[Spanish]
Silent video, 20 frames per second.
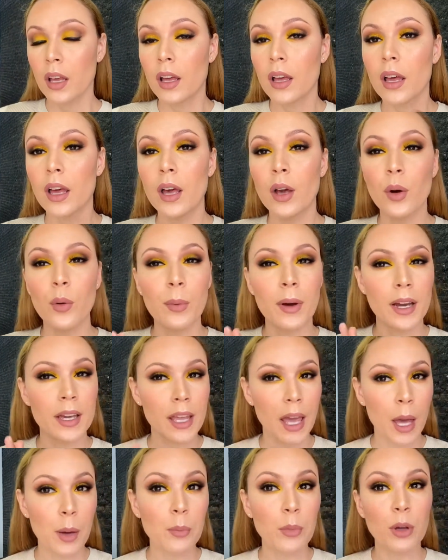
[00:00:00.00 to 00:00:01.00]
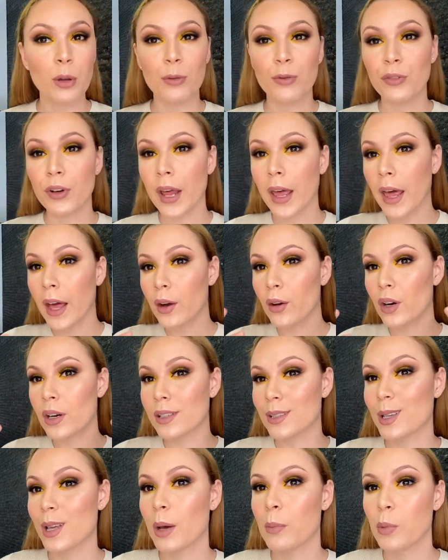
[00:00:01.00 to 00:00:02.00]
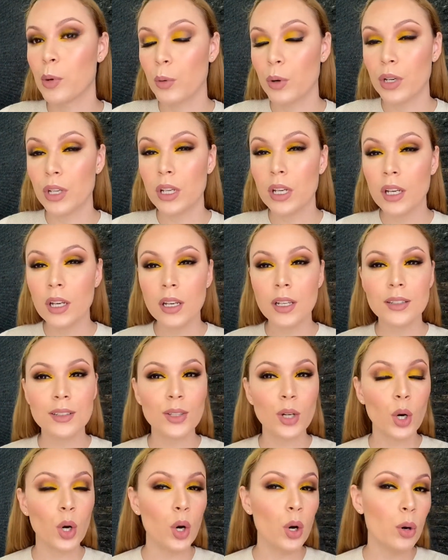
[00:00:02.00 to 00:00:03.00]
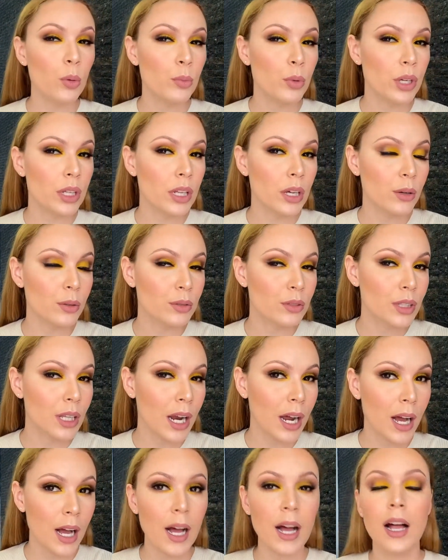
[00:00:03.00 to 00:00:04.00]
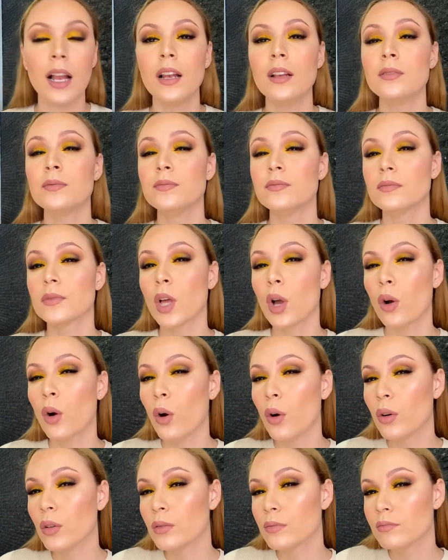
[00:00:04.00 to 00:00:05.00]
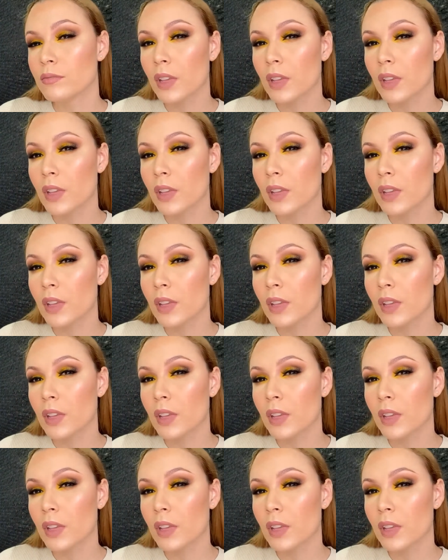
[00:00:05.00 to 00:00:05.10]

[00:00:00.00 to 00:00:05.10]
Eh, un maquillaje muy fresco, que se ve muy bonito, muy neutral, con